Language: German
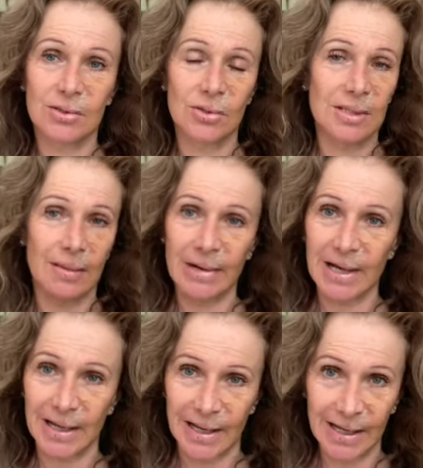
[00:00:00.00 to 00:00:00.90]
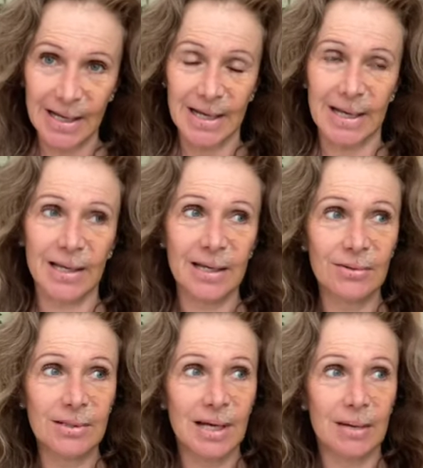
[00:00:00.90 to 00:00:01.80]
Zusammenhang erkläre
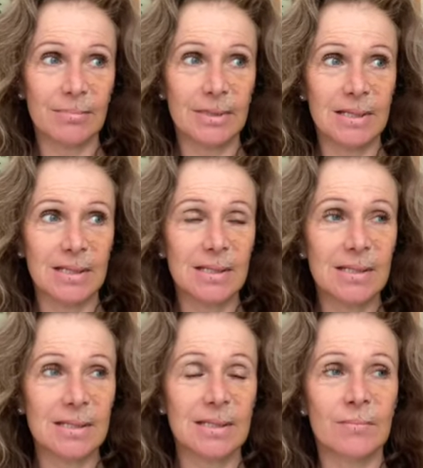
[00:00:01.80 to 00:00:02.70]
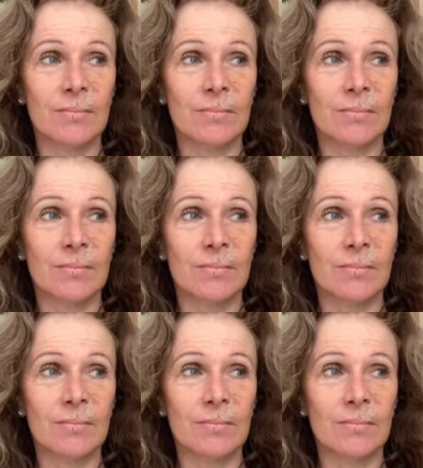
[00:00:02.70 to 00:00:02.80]
und habe dies